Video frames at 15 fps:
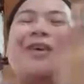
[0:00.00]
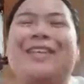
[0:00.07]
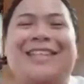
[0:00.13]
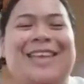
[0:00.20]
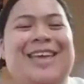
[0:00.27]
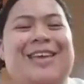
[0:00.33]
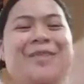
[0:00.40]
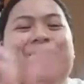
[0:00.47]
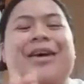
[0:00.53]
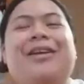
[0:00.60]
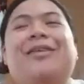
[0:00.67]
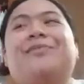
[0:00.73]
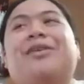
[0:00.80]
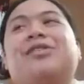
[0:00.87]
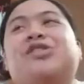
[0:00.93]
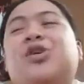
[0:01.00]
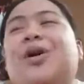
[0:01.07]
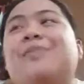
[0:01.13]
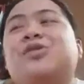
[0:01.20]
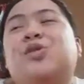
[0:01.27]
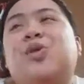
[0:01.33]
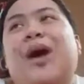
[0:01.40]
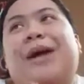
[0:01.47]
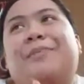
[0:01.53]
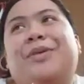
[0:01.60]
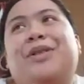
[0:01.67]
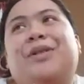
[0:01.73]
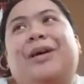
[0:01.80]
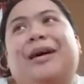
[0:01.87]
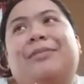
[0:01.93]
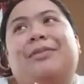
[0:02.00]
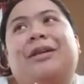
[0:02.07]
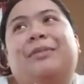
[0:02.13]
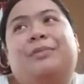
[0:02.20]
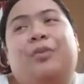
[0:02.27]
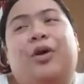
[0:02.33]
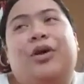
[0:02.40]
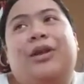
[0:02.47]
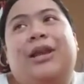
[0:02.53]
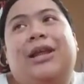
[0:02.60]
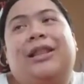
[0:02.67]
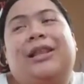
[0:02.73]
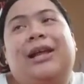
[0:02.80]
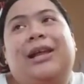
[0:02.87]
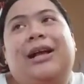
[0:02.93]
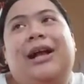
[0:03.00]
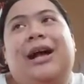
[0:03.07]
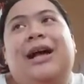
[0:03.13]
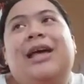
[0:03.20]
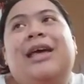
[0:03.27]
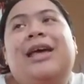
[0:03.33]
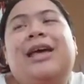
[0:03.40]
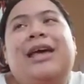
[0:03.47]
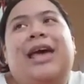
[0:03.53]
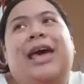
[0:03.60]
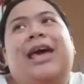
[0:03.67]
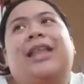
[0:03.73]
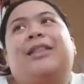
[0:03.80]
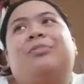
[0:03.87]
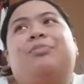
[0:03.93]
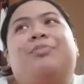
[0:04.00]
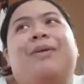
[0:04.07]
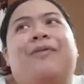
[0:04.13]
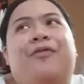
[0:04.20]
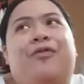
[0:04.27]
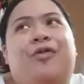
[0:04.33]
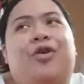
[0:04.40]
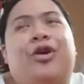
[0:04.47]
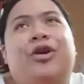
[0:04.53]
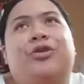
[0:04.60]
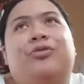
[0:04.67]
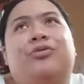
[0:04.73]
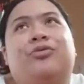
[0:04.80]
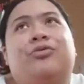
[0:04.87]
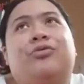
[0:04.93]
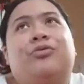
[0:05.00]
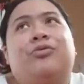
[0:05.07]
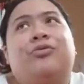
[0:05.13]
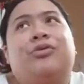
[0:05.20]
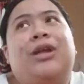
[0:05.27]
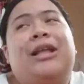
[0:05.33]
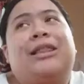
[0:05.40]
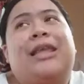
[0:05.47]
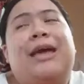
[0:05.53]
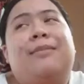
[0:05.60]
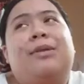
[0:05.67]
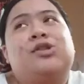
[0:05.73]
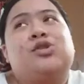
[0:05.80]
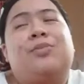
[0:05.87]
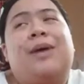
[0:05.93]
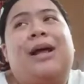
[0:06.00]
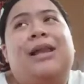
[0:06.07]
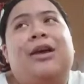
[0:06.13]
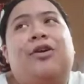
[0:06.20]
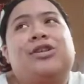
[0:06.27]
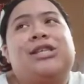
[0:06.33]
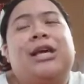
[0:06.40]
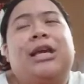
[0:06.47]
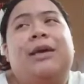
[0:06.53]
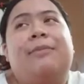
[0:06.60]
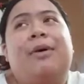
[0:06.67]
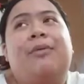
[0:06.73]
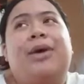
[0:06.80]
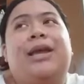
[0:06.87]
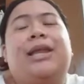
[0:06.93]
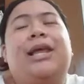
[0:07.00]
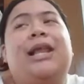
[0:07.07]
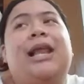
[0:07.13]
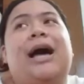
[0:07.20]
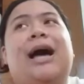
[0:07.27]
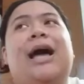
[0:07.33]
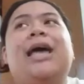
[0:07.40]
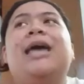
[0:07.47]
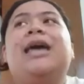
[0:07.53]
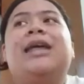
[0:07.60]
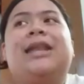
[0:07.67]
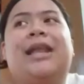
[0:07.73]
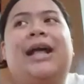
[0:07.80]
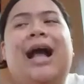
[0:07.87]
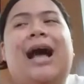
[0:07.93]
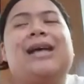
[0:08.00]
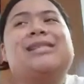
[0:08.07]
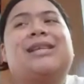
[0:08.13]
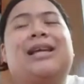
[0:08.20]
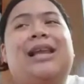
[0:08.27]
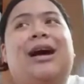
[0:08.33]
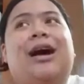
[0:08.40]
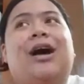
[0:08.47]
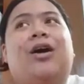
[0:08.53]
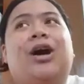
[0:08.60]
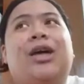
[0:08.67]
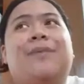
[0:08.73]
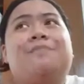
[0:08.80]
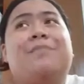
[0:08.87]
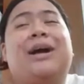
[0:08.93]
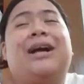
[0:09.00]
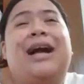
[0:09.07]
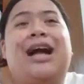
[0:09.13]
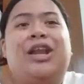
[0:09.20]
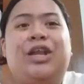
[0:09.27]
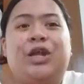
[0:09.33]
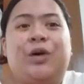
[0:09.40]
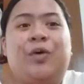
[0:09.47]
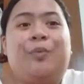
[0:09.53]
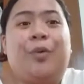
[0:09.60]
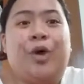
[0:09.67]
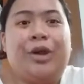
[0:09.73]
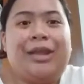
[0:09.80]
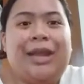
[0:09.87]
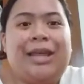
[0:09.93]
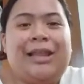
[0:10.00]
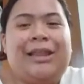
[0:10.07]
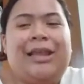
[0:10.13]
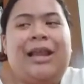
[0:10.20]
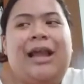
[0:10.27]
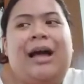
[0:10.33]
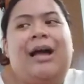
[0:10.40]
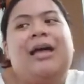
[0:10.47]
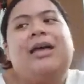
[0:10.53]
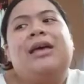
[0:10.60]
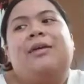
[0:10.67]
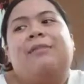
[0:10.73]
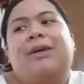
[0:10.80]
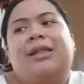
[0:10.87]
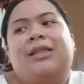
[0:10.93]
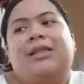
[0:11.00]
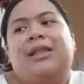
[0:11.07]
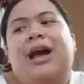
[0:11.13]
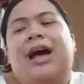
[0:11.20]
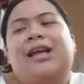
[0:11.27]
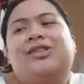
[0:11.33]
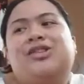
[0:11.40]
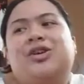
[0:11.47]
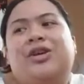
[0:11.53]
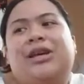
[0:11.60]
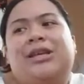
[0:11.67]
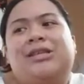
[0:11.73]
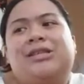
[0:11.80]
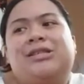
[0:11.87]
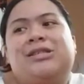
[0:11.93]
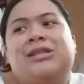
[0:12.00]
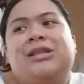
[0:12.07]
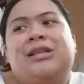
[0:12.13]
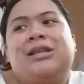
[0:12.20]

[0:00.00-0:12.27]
Thank you very much. I'm so happy to have that portrait talaga. And before, nung that time na sumali ako sa giveaway nila, nag-ask lang ako magkano yung portrait nila. But the answer is